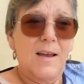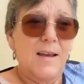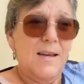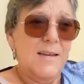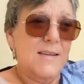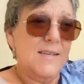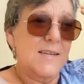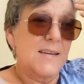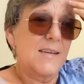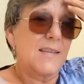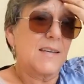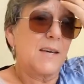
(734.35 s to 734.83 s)

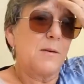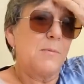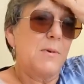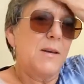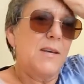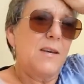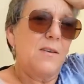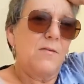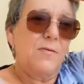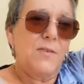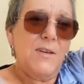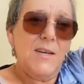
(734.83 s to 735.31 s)
c'est très
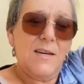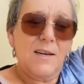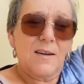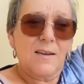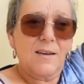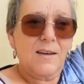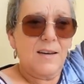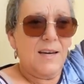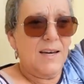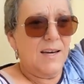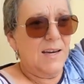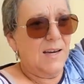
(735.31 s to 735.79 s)
bénéfique.
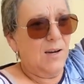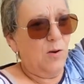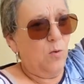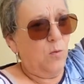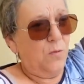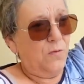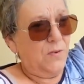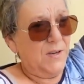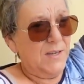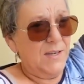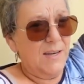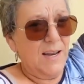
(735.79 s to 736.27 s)
Et au
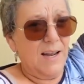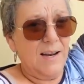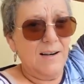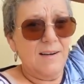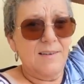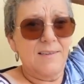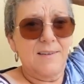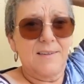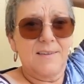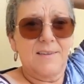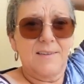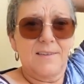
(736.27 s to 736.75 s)
final,
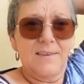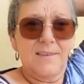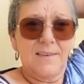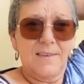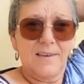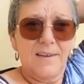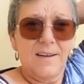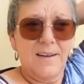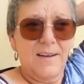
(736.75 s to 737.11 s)
euh,